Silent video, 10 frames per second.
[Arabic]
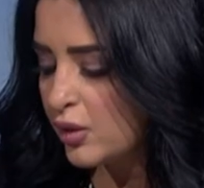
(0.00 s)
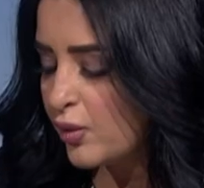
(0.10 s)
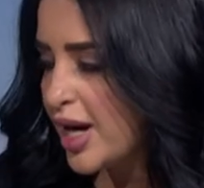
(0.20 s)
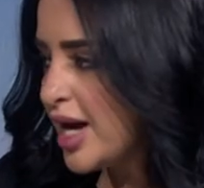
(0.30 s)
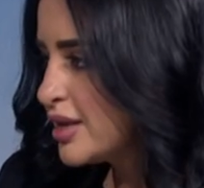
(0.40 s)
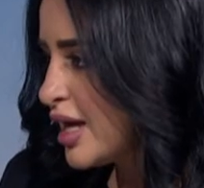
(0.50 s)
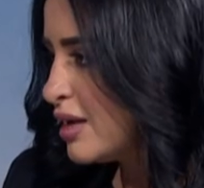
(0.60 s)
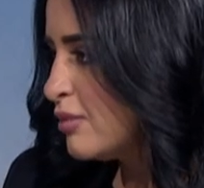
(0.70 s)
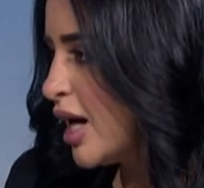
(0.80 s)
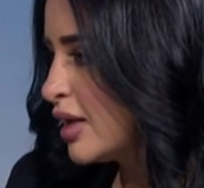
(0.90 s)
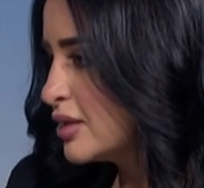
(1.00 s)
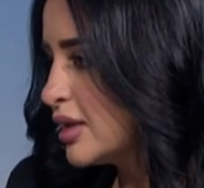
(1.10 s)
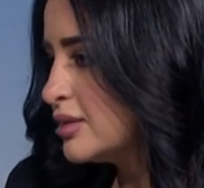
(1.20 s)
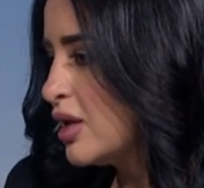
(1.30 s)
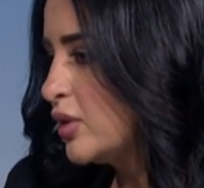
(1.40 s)
وهذا المعرض
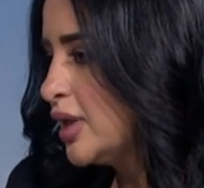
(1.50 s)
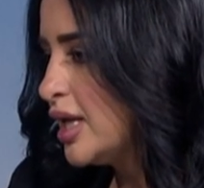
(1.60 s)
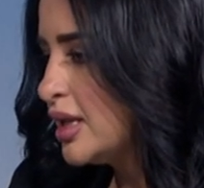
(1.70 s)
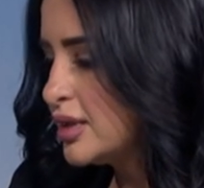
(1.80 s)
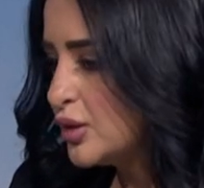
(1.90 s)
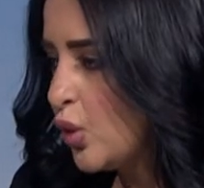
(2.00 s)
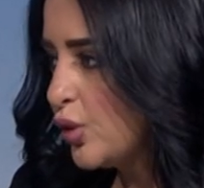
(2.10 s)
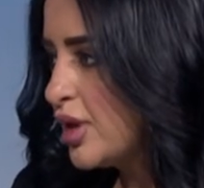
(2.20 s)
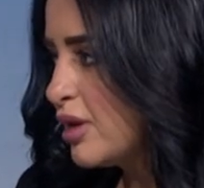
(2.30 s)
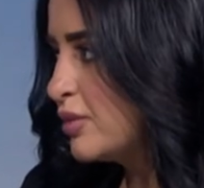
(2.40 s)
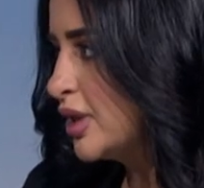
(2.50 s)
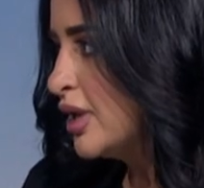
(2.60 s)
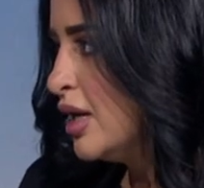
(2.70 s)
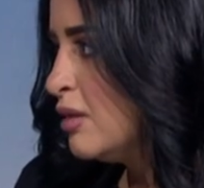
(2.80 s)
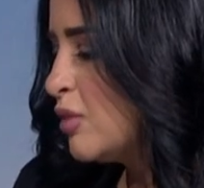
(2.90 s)
الدولي الذي يعنى
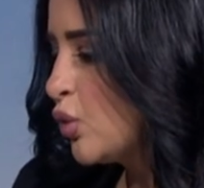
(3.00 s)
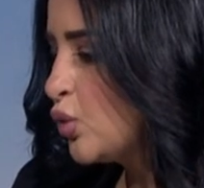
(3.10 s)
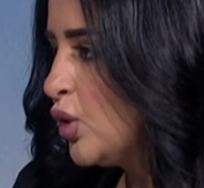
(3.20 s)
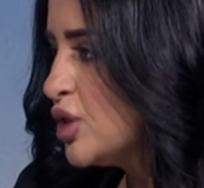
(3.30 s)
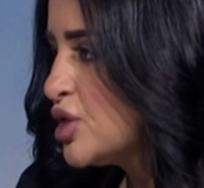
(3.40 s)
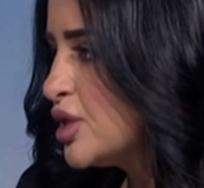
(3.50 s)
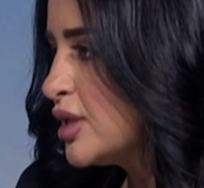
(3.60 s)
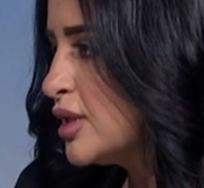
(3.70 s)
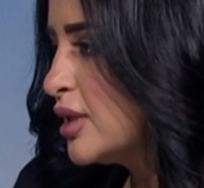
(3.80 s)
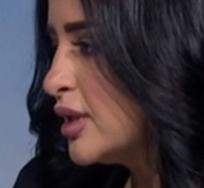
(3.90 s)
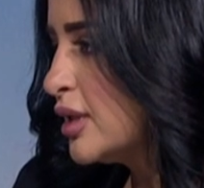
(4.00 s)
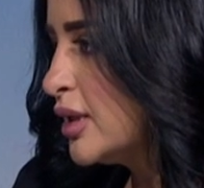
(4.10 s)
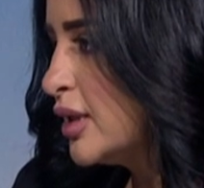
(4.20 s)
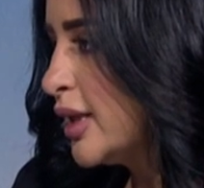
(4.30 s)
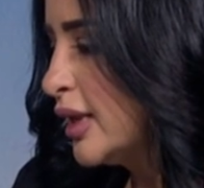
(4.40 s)
بموضوع آه،
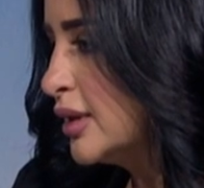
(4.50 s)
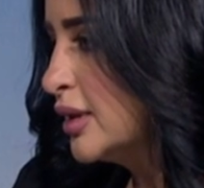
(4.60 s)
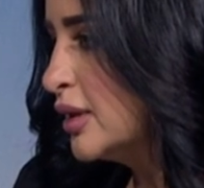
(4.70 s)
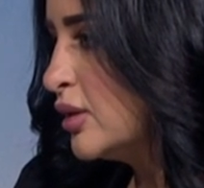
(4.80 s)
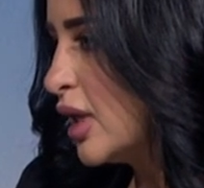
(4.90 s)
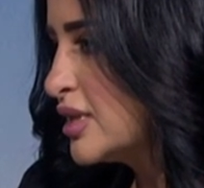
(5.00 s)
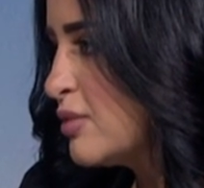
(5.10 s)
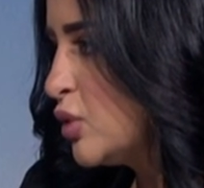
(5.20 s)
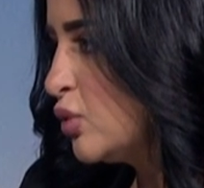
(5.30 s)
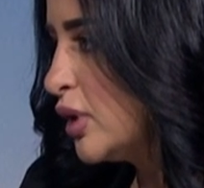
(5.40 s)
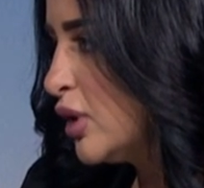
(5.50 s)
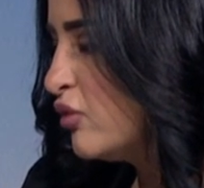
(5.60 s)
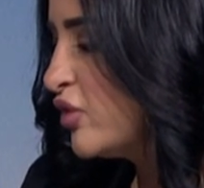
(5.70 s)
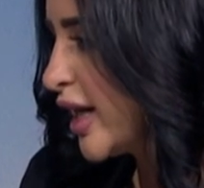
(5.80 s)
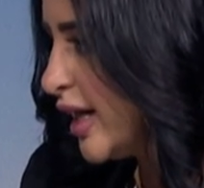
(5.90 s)
آه، يعني نعتبره اليوم
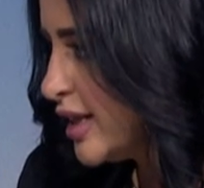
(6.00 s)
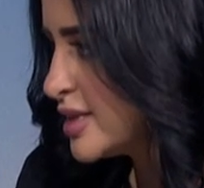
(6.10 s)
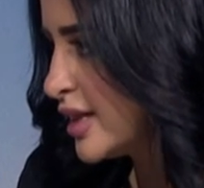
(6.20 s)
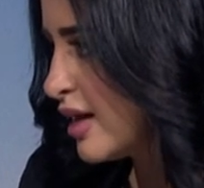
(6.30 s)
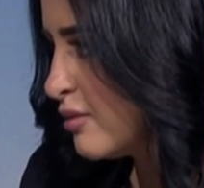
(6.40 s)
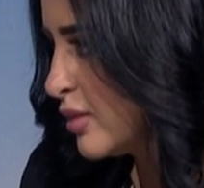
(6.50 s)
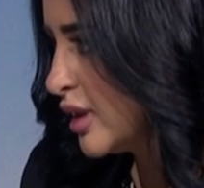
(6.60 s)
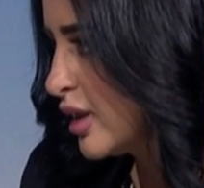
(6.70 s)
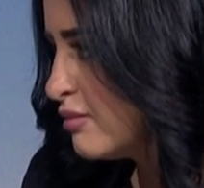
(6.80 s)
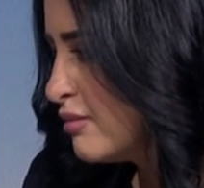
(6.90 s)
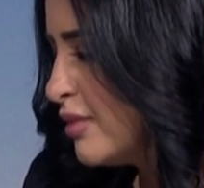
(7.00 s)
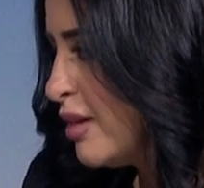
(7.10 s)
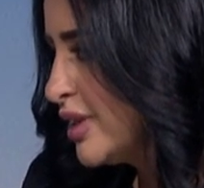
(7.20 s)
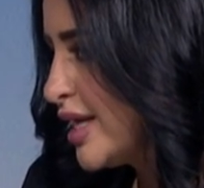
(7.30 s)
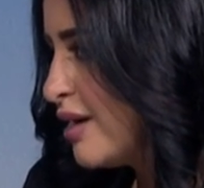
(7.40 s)
في غاية الأهمية ما
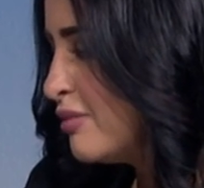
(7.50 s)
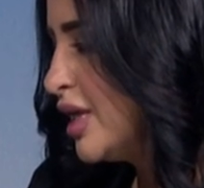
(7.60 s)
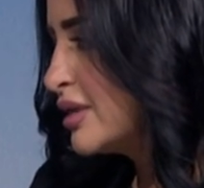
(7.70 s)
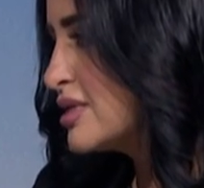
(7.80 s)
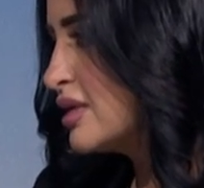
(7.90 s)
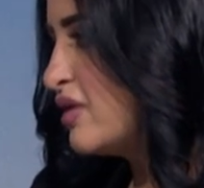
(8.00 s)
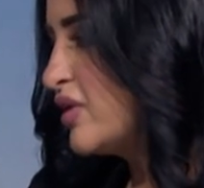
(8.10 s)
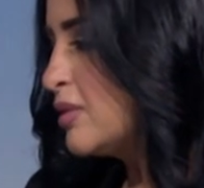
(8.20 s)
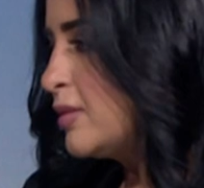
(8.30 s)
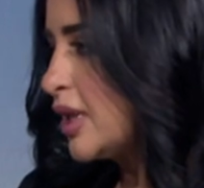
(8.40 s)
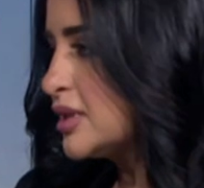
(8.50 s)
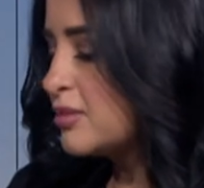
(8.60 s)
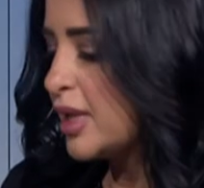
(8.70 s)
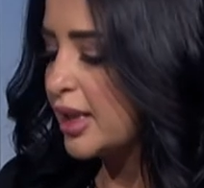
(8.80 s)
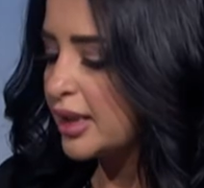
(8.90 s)
مدى أهمية استضافة مملكة
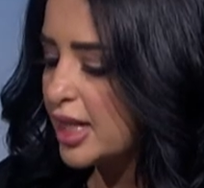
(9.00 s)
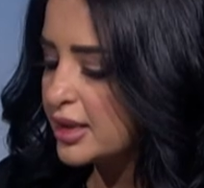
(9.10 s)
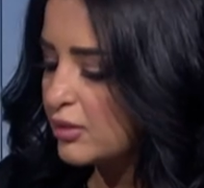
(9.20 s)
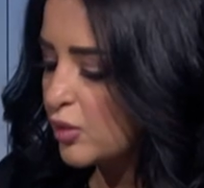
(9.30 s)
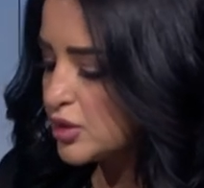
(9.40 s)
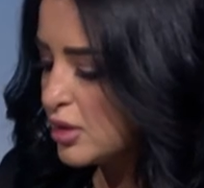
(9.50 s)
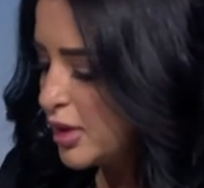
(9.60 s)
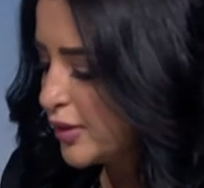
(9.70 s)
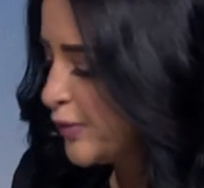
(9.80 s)
البحرين لهذا المؤتمر؟